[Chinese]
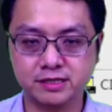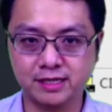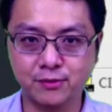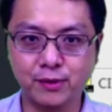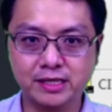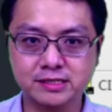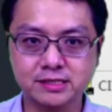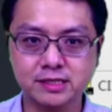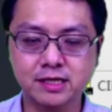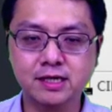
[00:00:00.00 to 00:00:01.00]
点的位
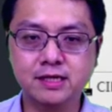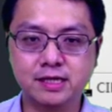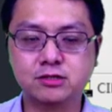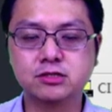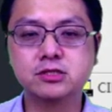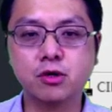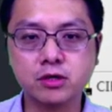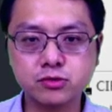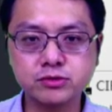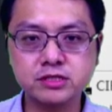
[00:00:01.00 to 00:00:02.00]
置，也就是有
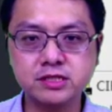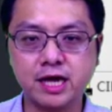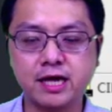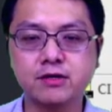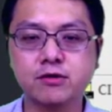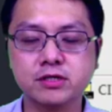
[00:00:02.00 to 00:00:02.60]
了中心点，有